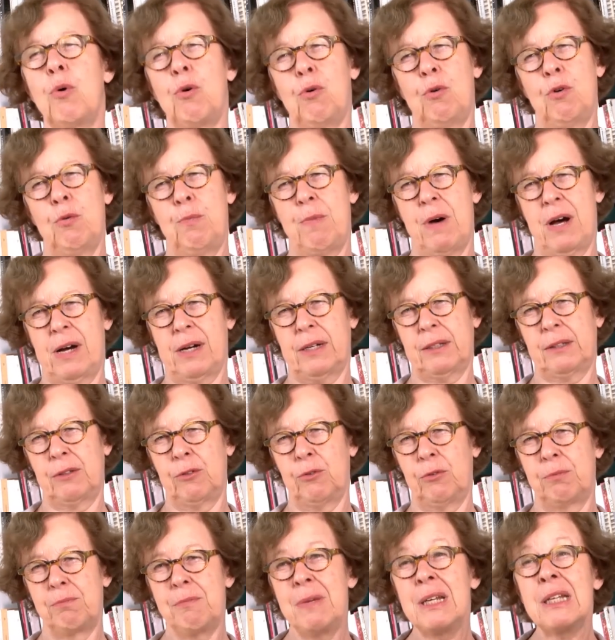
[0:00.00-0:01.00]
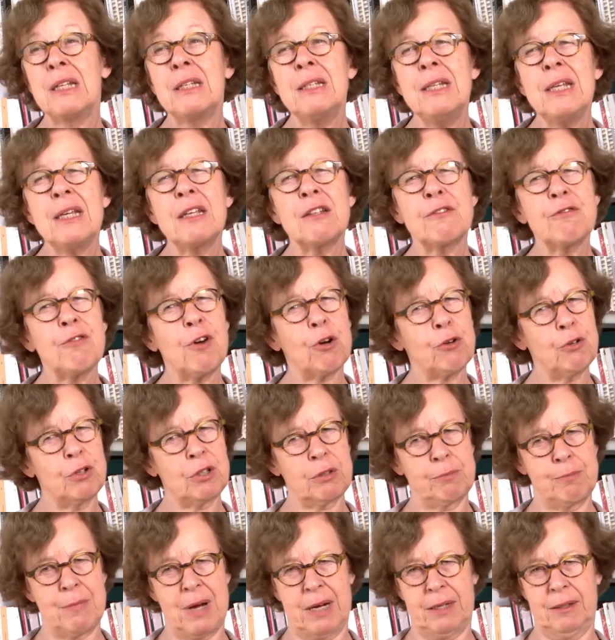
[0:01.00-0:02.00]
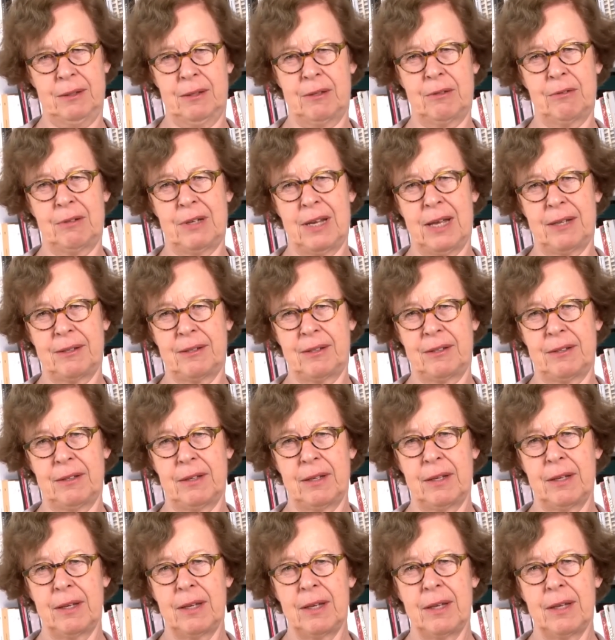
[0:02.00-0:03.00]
beobachten und mich nicht verrückt machen zu lassen.